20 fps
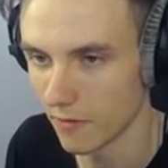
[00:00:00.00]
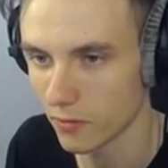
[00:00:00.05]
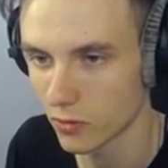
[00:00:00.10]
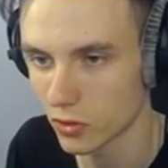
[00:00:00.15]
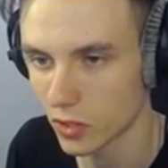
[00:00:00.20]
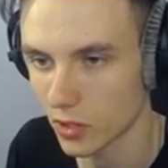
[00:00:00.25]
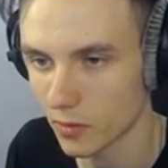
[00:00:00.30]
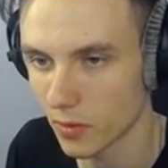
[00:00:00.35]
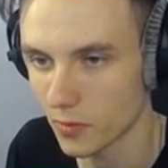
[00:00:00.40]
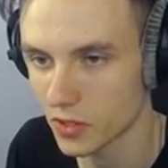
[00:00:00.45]
вижу,
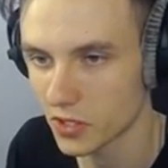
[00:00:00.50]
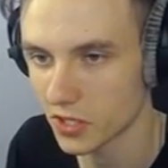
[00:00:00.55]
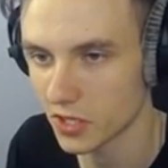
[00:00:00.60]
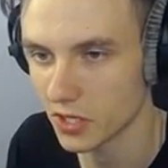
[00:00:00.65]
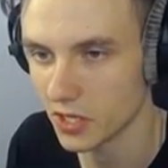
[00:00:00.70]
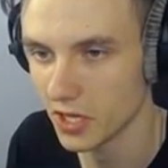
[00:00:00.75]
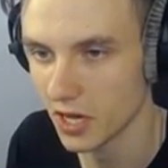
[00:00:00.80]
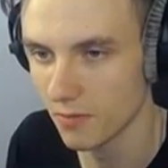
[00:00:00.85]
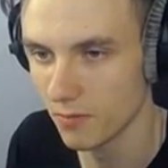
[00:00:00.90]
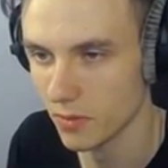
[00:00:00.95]
там написано
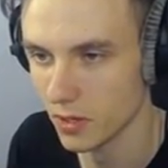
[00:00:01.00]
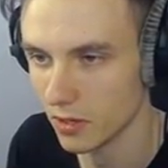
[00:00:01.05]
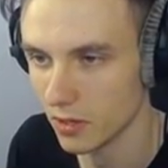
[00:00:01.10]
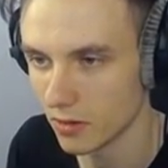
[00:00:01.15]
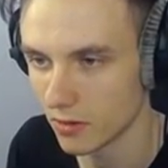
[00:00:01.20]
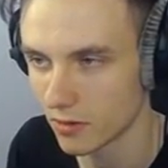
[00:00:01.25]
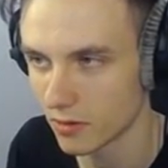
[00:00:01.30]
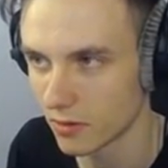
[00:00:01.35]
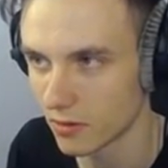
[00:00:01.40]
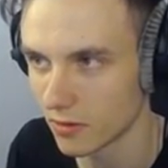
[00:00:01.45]
ямби.
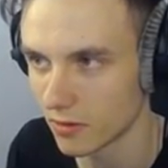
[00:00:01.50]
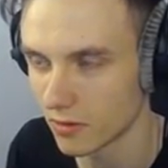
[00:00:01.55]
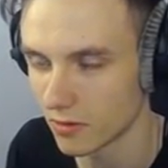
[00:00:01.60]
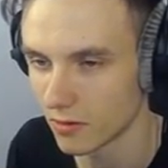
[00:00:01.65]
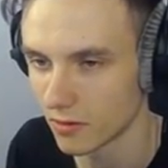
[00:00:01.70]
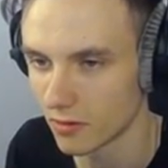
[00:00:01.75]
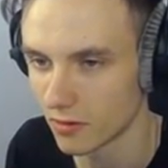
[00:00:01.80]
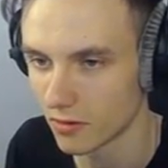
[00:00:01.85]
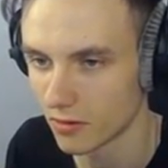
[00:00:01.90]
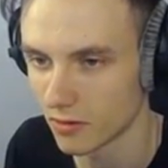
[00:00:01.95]

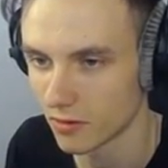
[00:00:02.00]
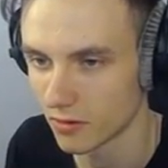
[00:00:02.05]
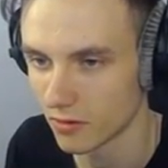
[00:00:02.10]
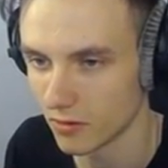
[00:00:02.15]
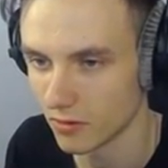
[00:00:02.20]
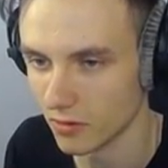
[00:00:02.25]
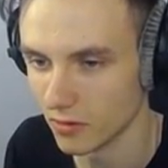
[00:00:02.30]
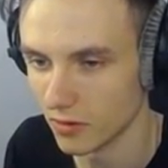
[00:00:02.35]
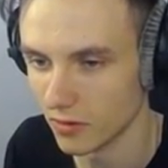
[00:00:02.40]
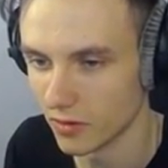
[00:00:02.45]

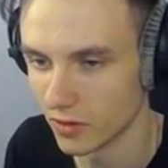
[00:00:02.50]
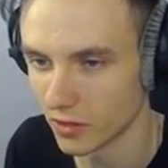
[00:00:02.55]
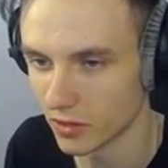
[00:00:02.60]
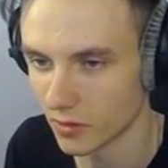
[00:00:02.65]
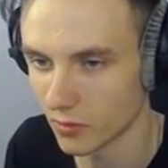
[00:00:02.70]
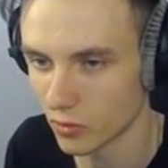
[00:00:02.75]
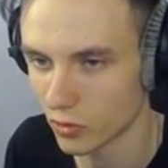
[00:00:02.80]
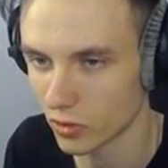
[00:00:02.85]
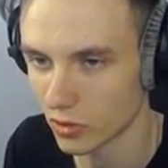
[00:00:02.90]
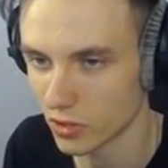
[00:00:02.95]
Ты, наверное, там что